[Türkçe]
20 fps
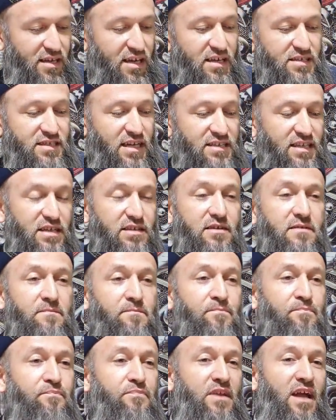Zaten
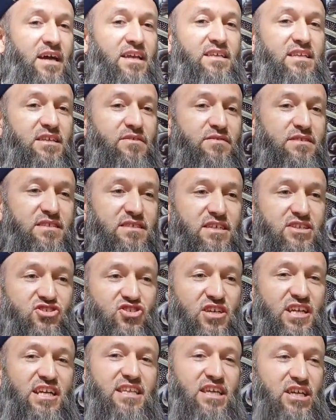hani Twitter'da
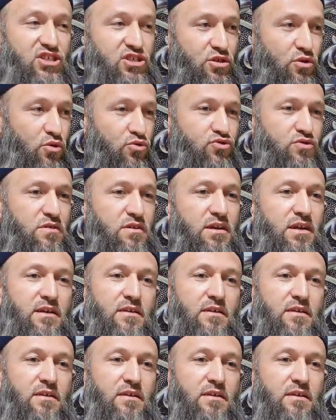şeriat hashtag oluyor.